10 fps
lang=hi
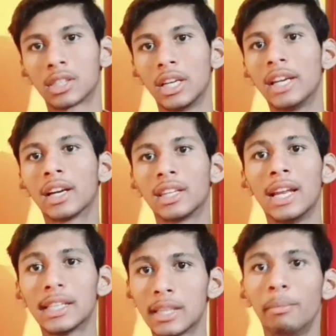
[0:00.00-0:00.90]
क्लिक कर
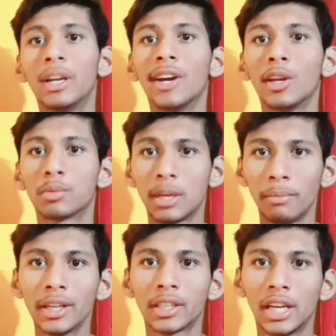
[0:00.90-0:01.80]
देना है सबमिट वाले ऑप्शन
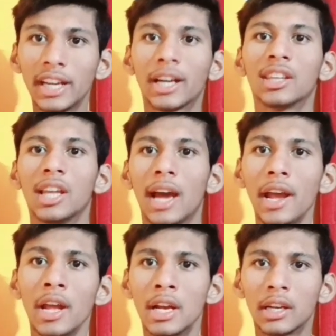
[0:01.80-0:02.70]
पे क्लिक कर देना
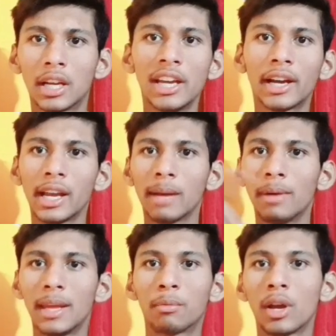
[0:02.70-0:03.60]
है क्लिक करने के
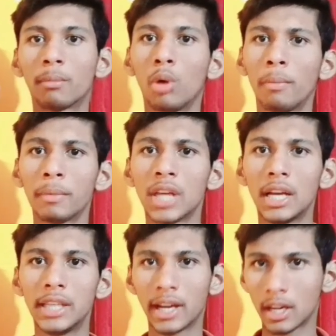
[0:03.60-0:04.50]
बाद आपको एक पॉपअप सा
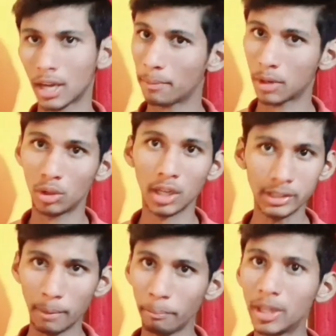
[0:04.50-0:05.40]
आ जाएगा कि आपका ऑर्डर
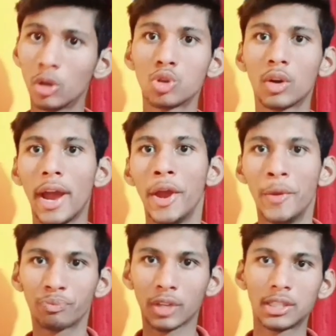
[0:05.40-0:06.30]
सबमिट हो चुका
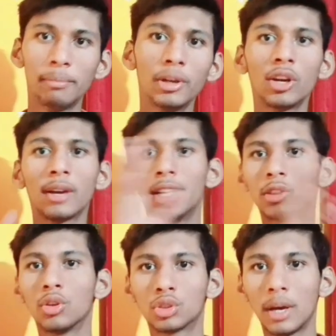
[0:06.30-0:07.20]
है सबमिट होने के बाद
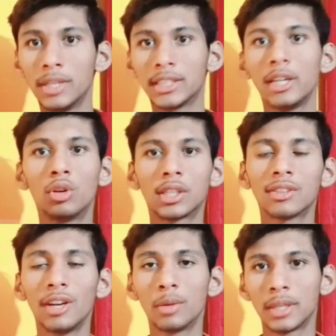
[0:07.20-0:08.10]
दोस्तों आप जैसे ही
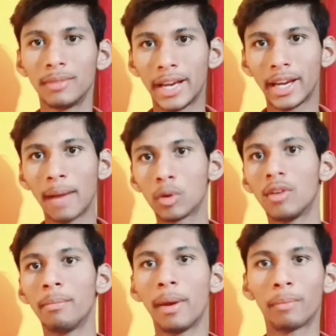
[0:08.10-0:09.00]
ऑर्डर्स वाले ऑप्शन में जाएंगे आपको
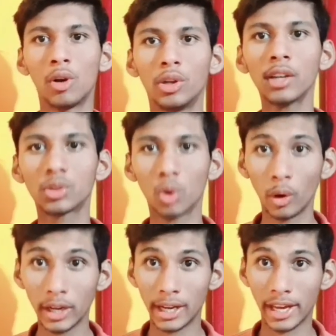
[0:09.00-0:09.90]
वहाँ पे आपका ऑर्डर शो
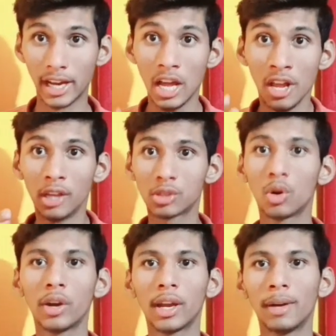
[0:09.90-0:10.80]
होने लगेगा
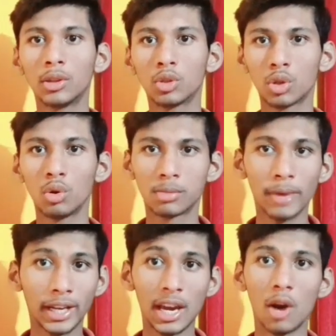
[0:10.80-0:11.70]
शो होने के बाद दोस्तों
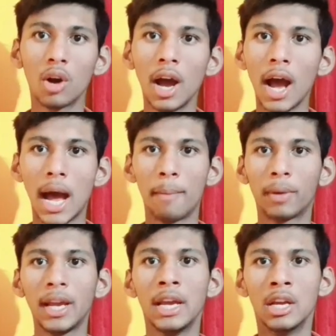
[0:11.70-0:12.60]
उसमें क्या होगा
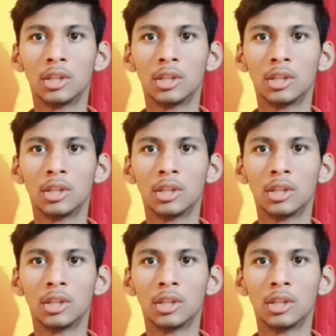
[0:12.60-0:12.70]
आपके